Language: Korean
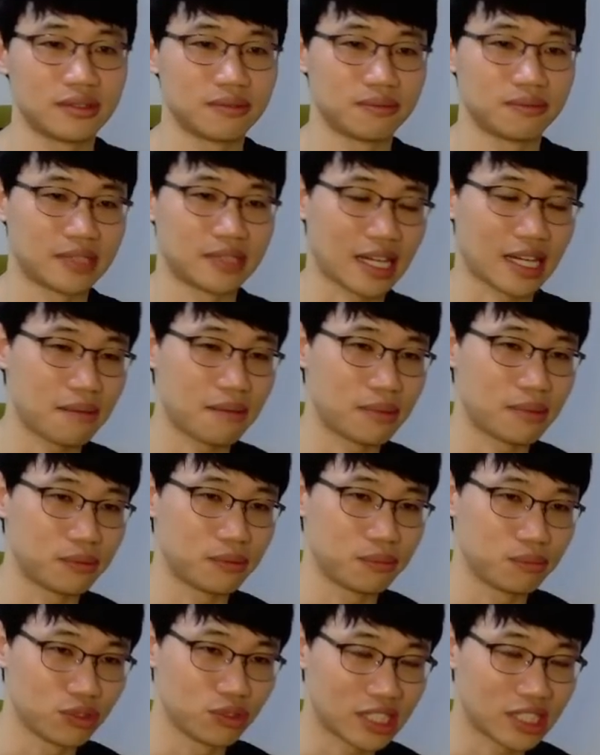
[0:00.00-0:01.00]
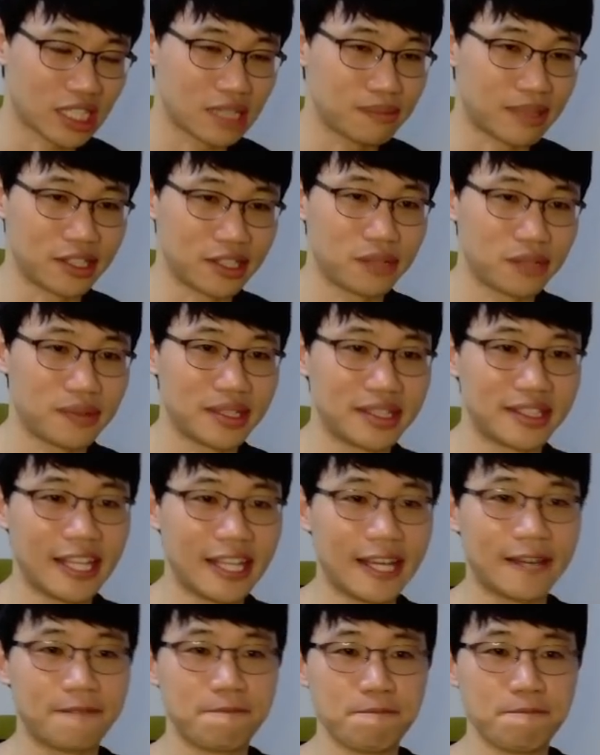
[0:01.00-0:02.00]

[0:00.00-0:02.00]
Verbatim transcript: 제가 뭐 문장을 만들어 봤는데